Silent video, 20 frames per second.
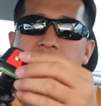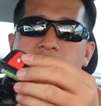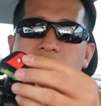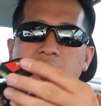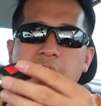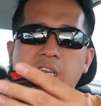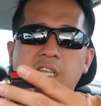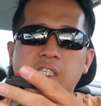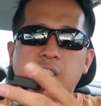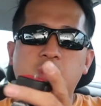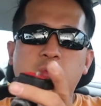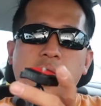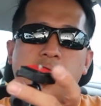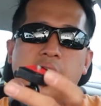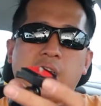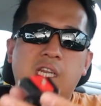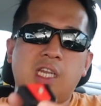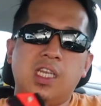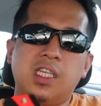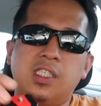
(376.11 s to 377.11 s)
re-release
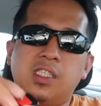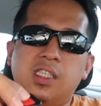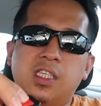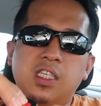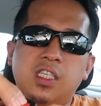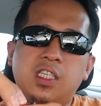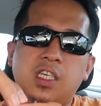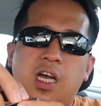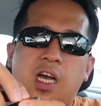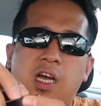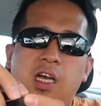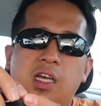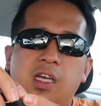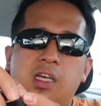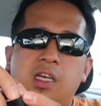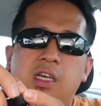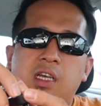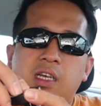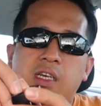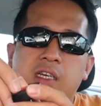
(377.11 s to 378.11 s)
quick release din siya
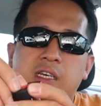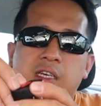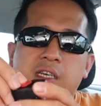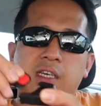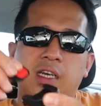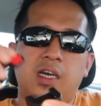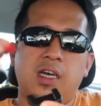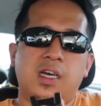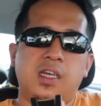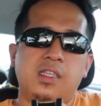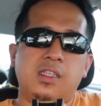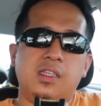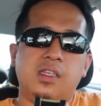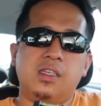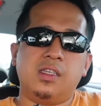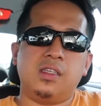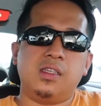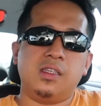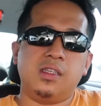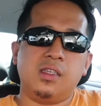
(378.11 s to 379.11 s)
ayan
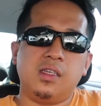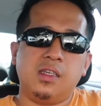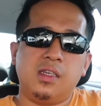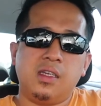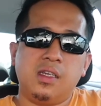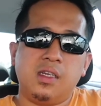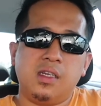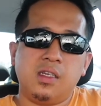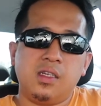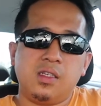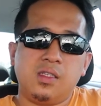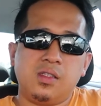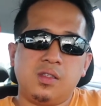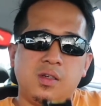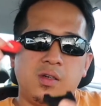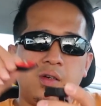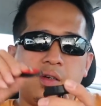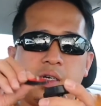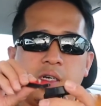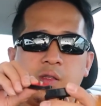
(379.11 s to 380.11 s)

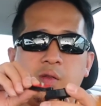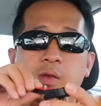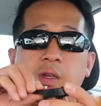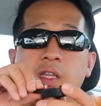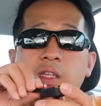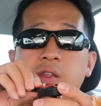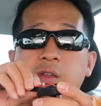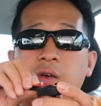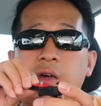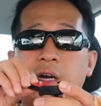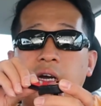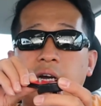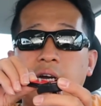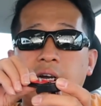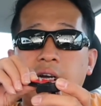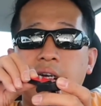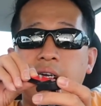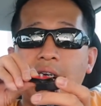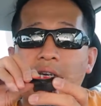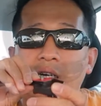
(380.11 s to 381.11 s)
so katulad nung
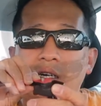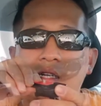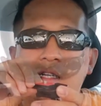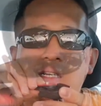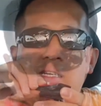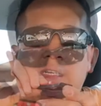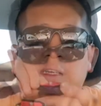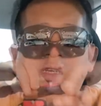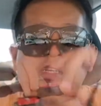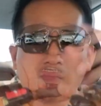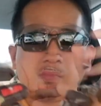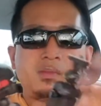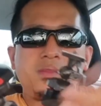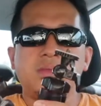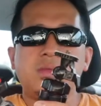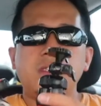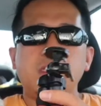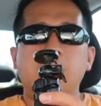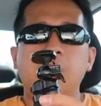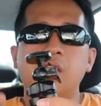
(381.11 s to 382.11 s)
uh,
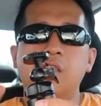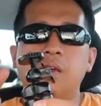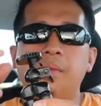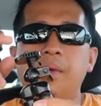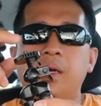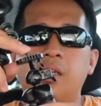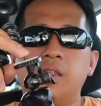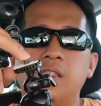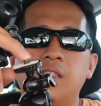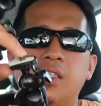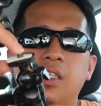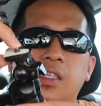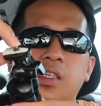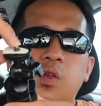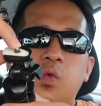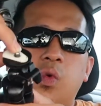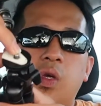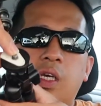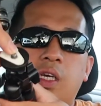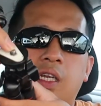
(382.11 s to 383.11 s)
ito meron din siya
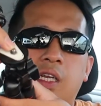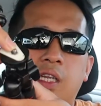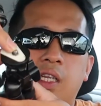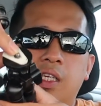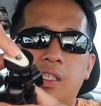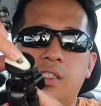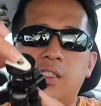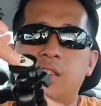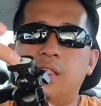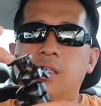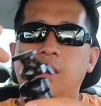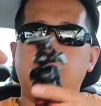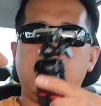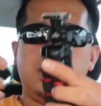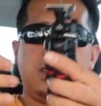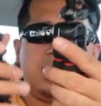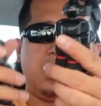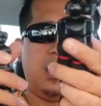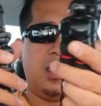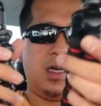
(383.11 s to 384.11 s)
ng quick release
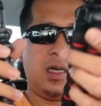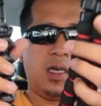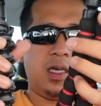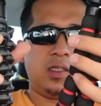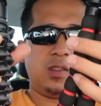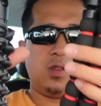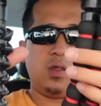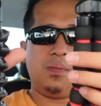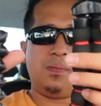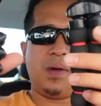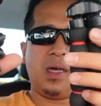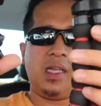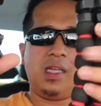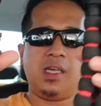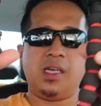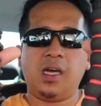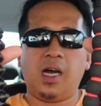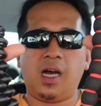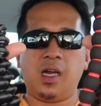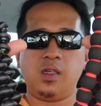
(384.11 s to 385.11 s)
Ayan. So,
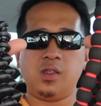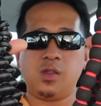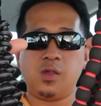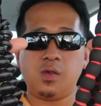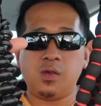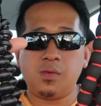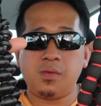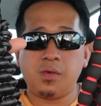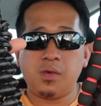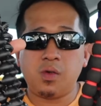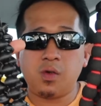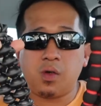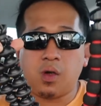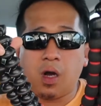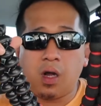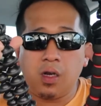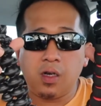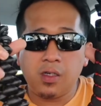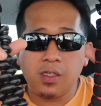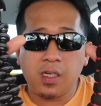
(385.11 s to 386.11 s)
pali halos yung
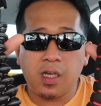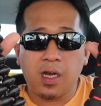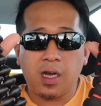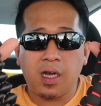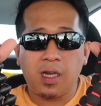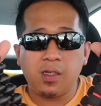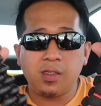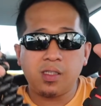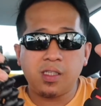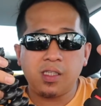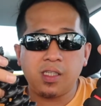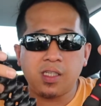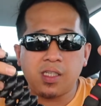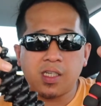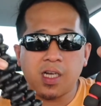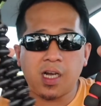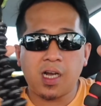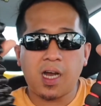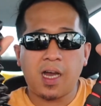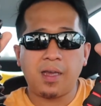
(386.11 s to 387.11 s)
color niya, halos hindi
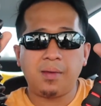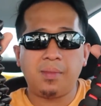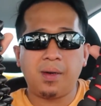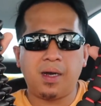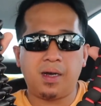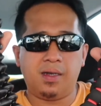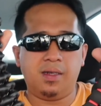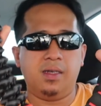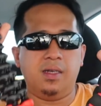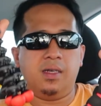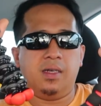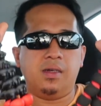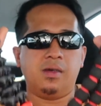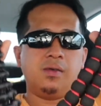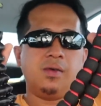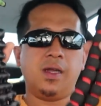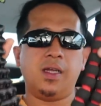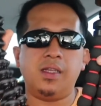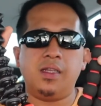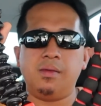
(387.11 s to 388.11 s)
nagkakaiba.
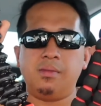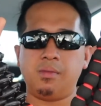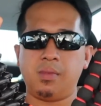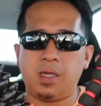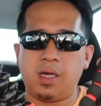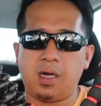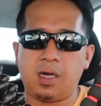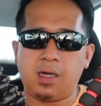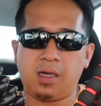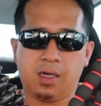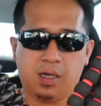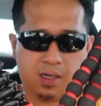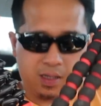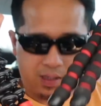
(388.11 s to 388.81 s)
Red and black.